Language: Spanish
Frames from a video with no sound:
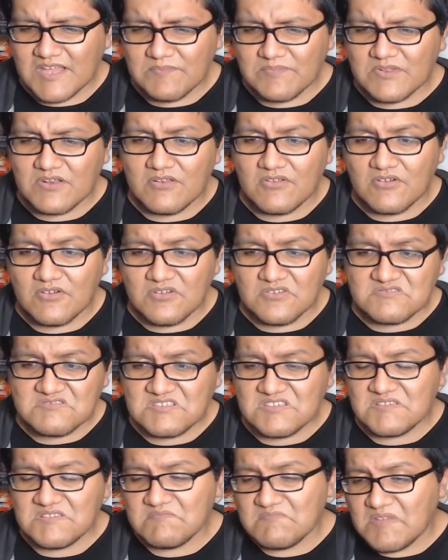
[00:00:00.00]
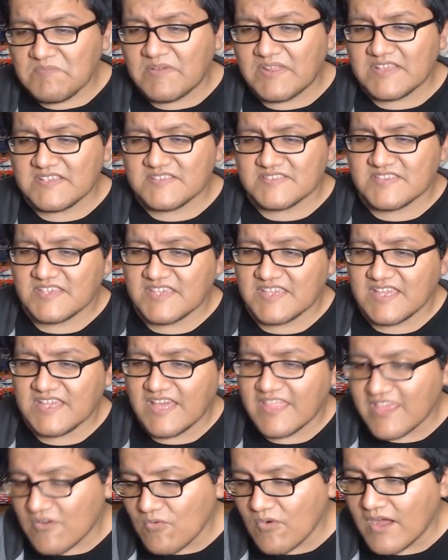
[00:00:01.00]
pero el logo sí me parece
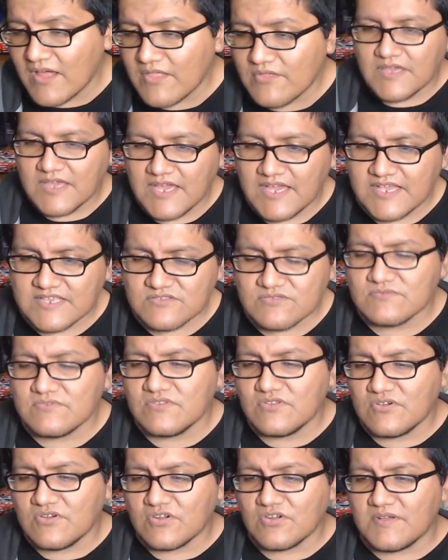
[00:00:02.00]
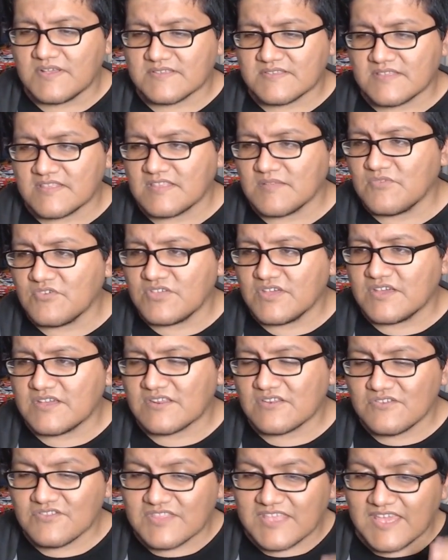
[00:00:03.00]
adecuado. Es un logo bastante
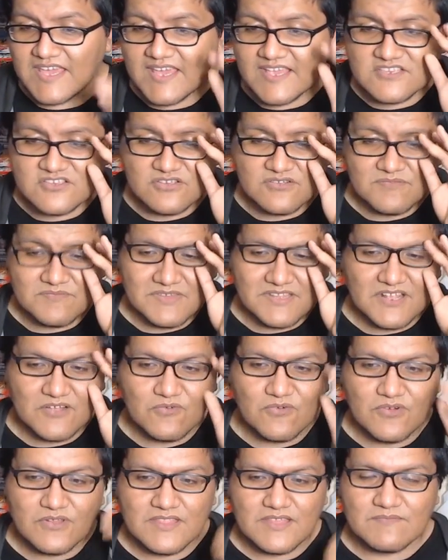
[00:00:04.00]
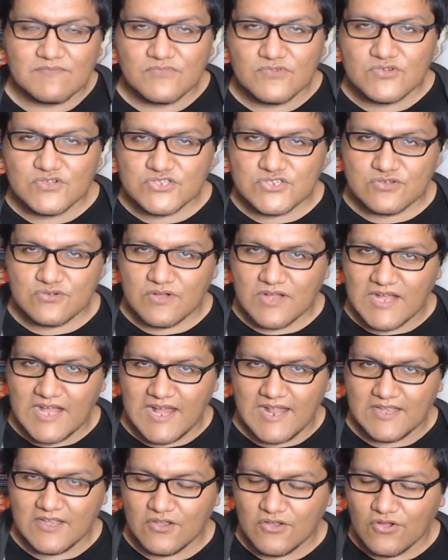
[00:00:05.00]
moderno. De hecho, me recuerda mucho
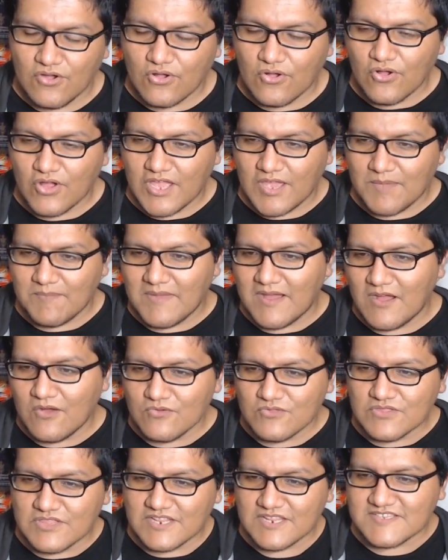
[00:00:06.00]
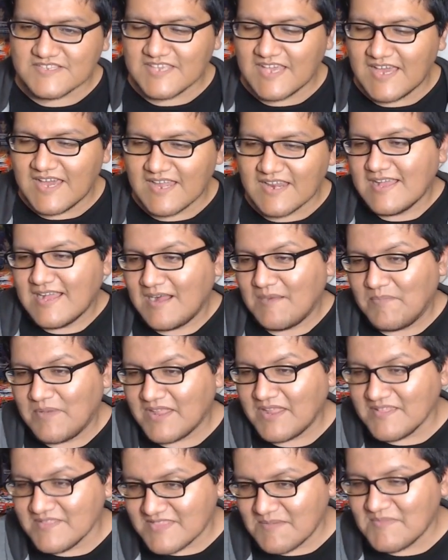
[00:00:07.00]
al logo que va a utilizar
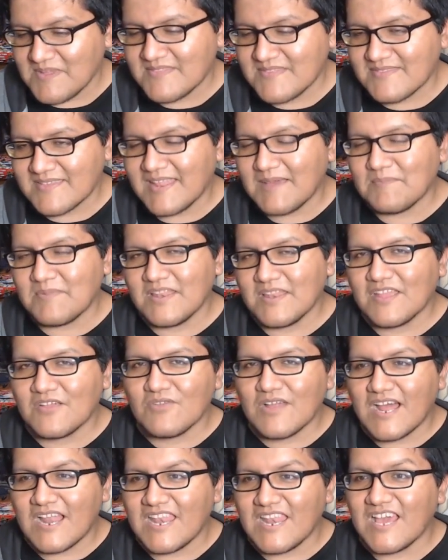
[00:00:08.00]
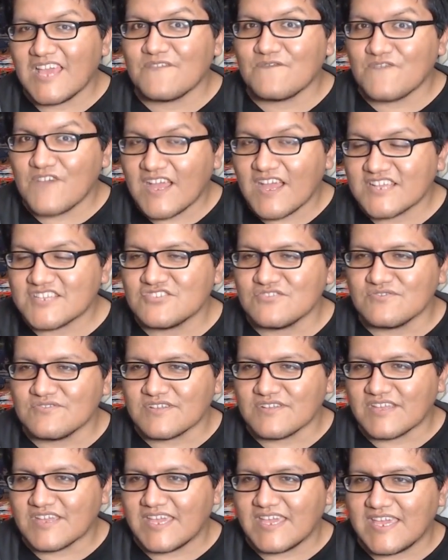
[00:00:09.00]
aparentemente la película live
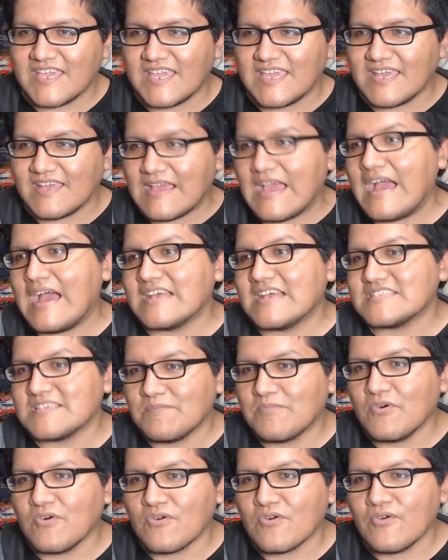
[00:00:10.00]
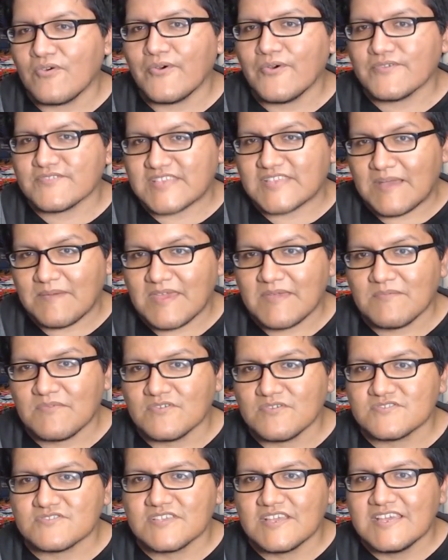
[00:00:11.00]
action que hace poco
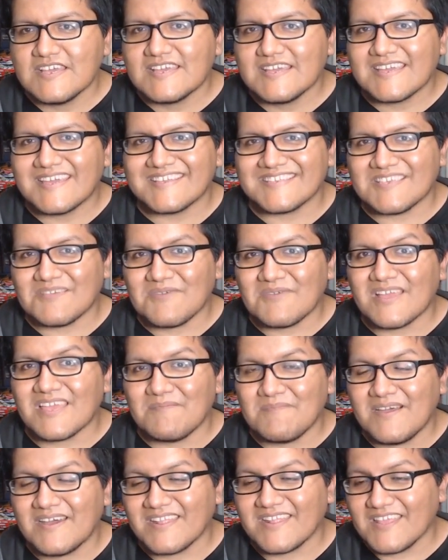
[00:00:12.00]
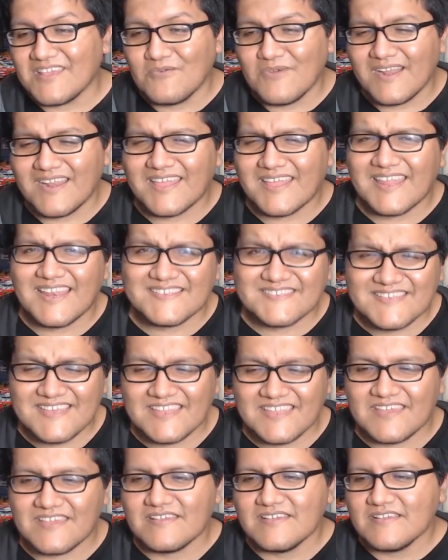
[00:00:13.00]
sabemos que se va a llamar igual que la
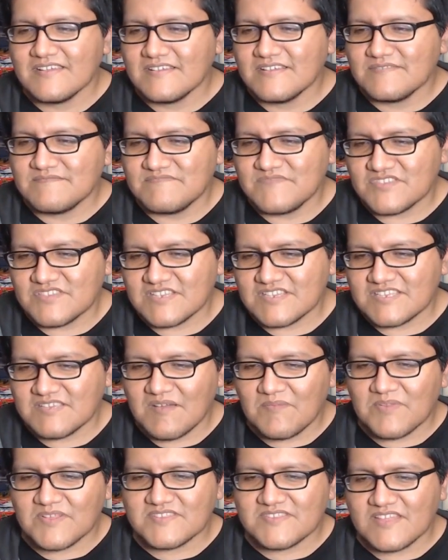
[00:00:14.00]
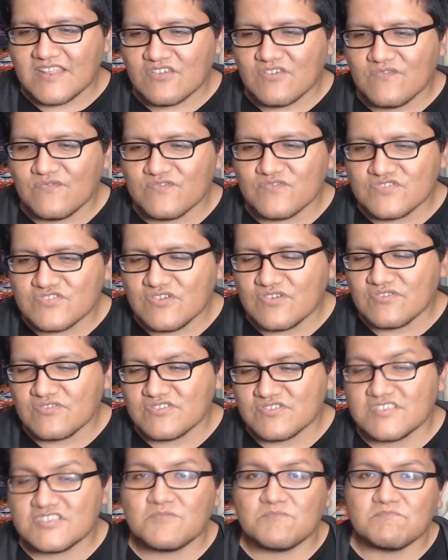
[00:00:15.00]
serie no sé, se va a prestar a confusión.
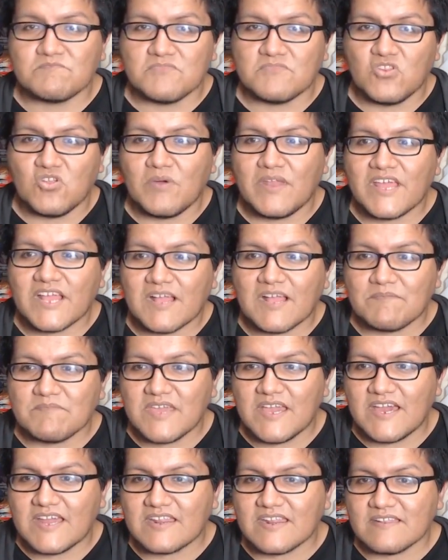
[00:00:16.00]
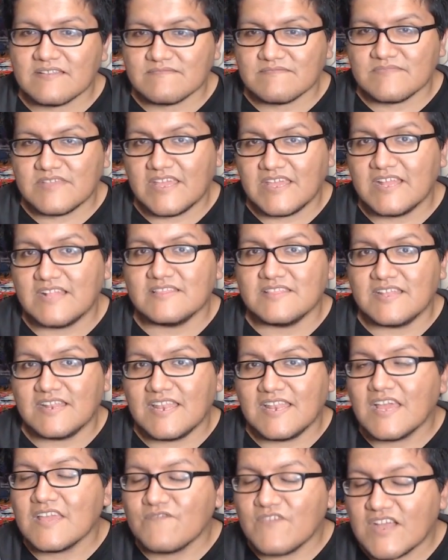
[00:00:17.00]
No sé si lo van a cambiar el de
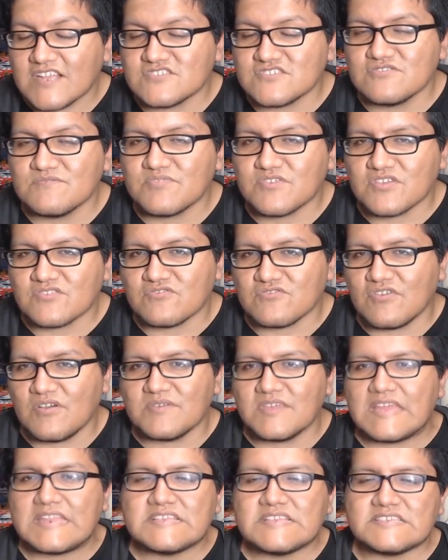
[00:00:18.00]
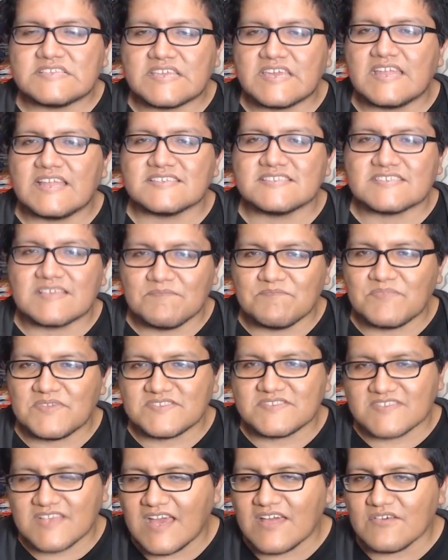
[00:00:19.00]
live action porque todavía ni siquiera se ha
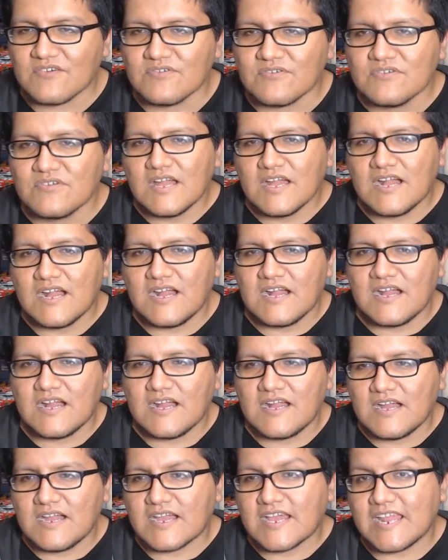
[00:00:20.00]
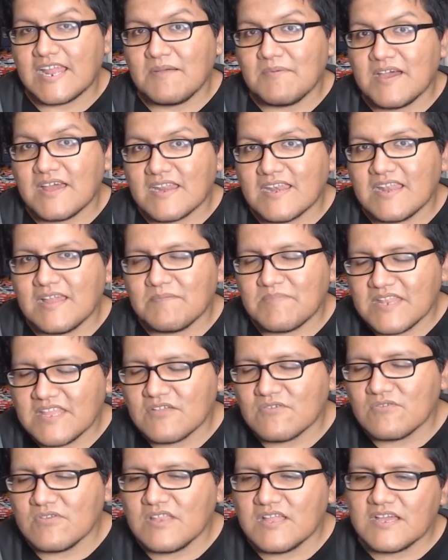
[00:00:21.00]
empezado a grabar la
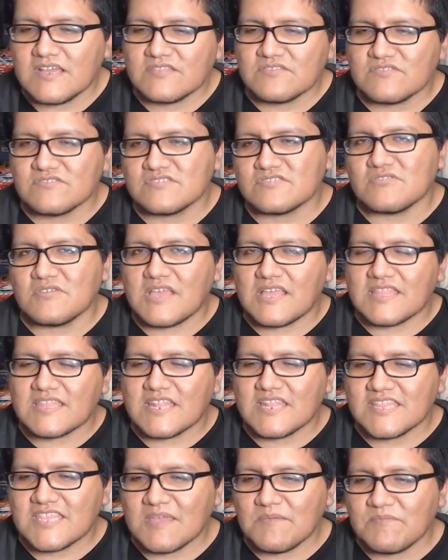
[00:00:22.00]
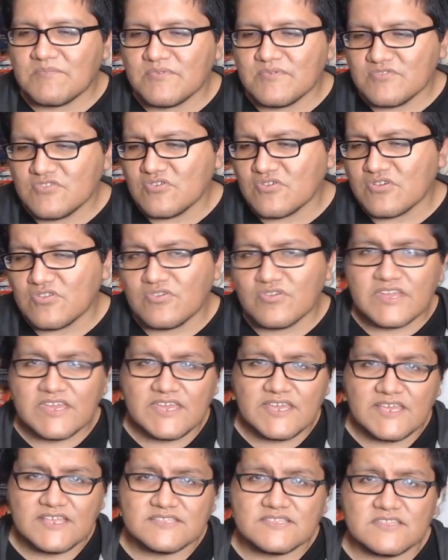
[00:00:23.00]
película, entonces todavía tienen tiempo. Yo creo
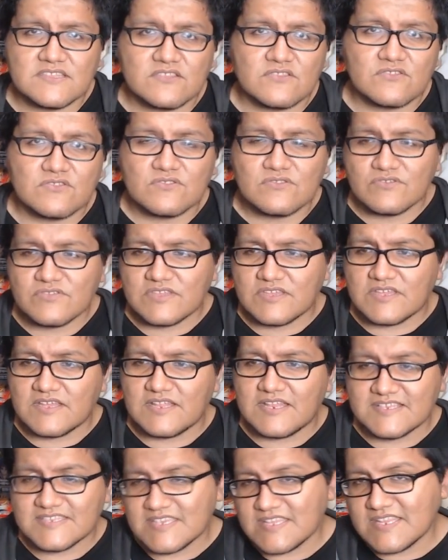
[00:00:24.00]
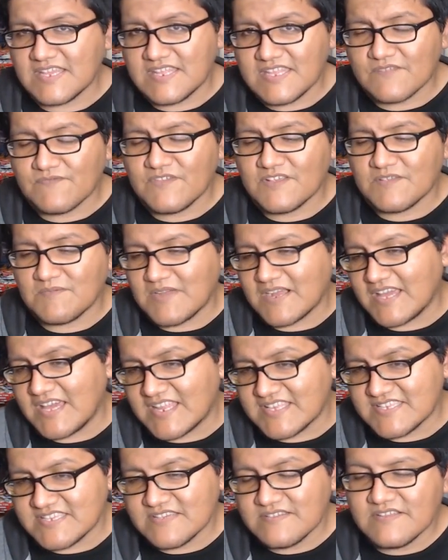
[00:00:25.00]
que este título de la serie Netflix va a
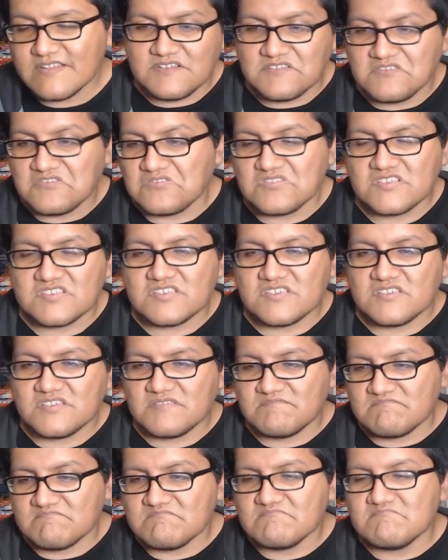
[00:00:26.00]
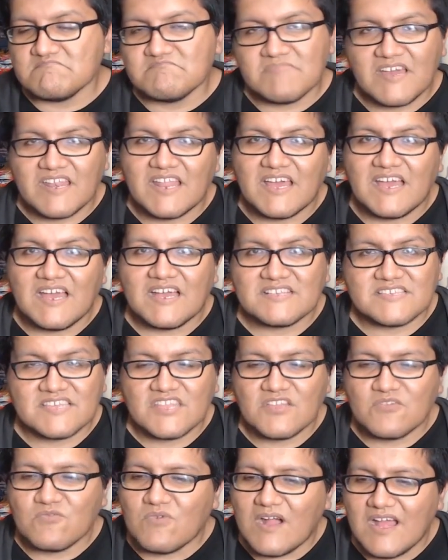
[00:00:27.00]
quedar así. Yo no sé si van a ser
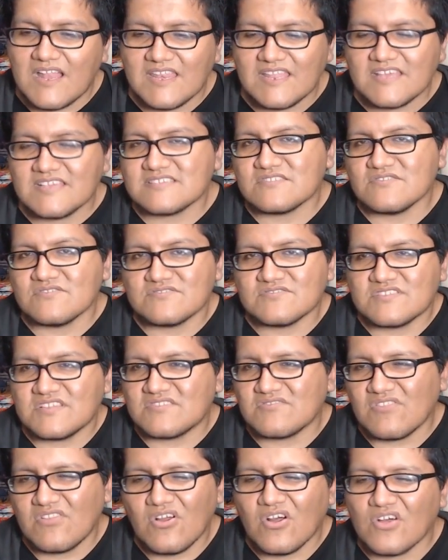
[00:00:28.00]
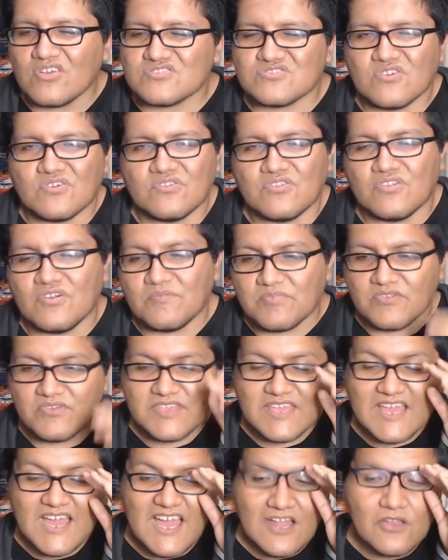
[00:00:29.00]
iguales los títulos o no, pero
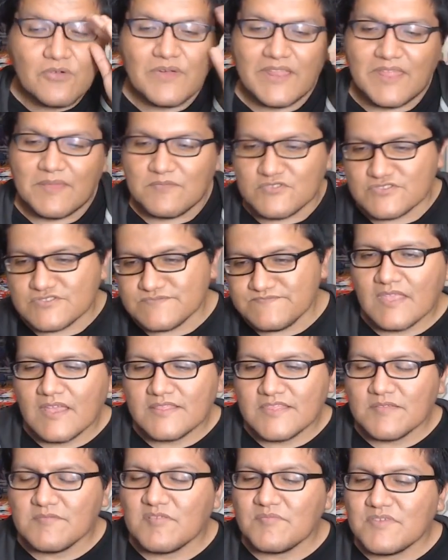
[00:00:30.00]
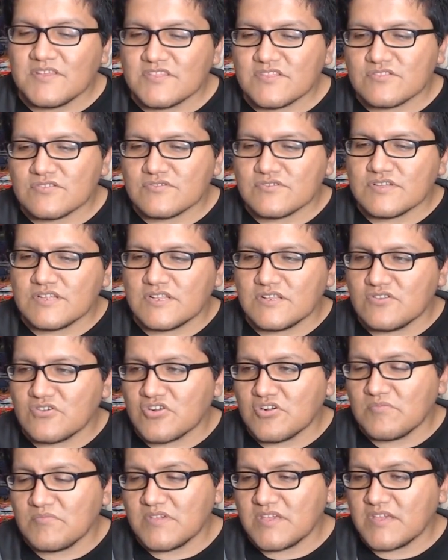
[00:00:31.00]
ya lo veremos. De momento el
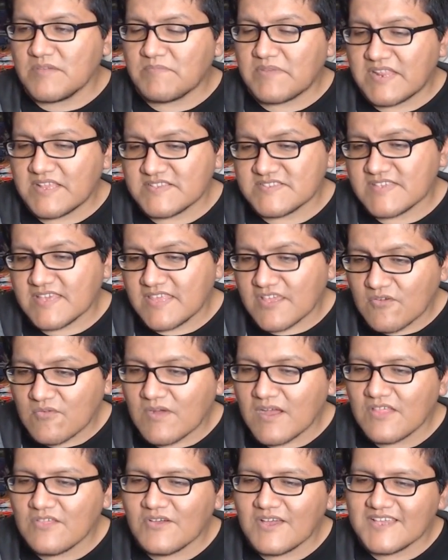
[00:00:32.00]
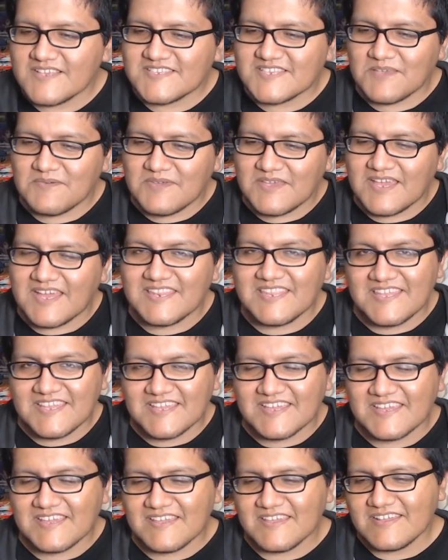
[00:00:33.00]
logo me parece adecuado, ahí se ve a
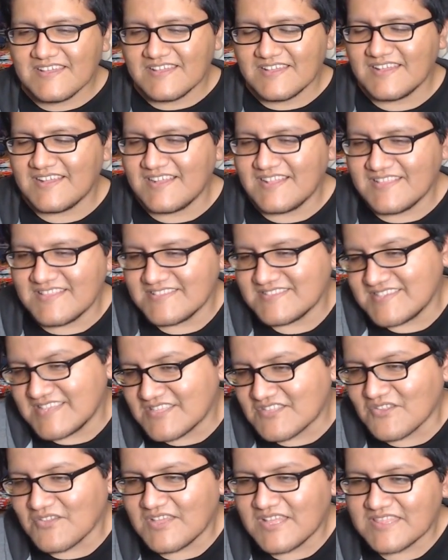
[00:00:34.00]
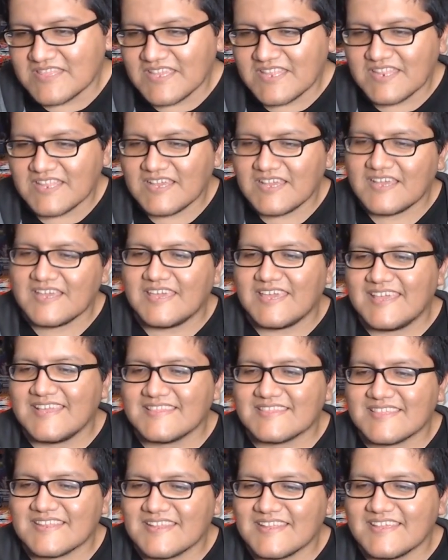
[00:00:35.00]
Nike, al cetro de Atena,
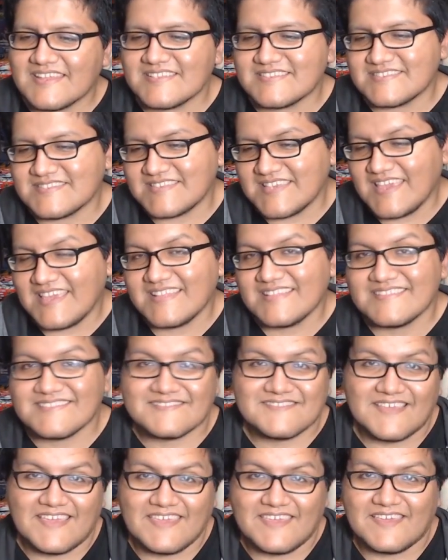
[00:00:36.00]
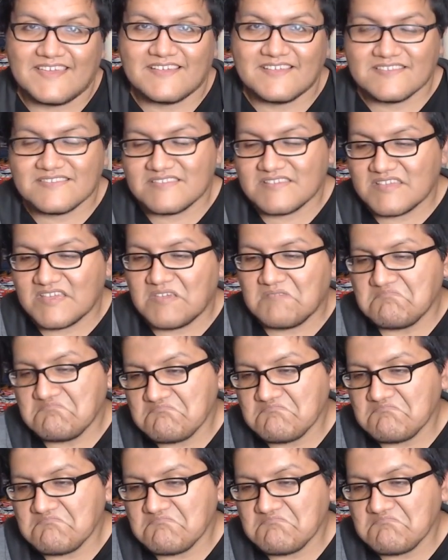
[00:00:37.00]
entre Saint Seiya. Así que